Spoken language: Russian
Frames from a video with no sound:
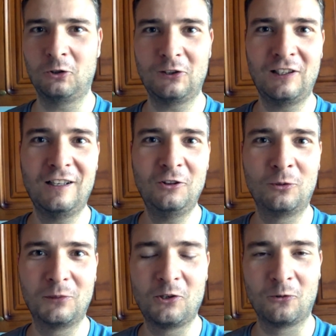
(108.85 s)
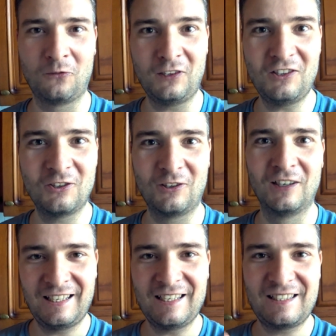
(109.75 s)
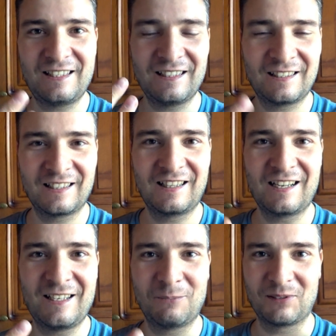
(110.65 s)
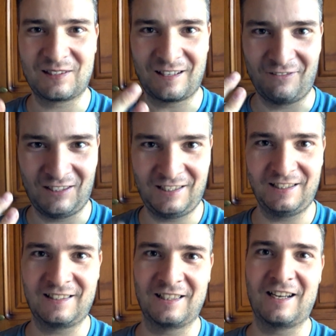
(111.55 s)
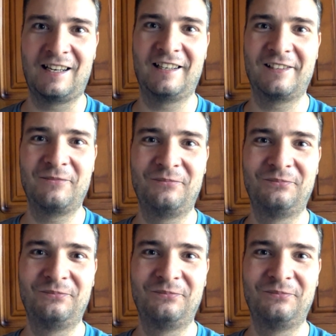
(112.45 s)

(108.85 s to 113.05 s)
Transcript: И только на одном моем видео есть задание поставить дизлайк.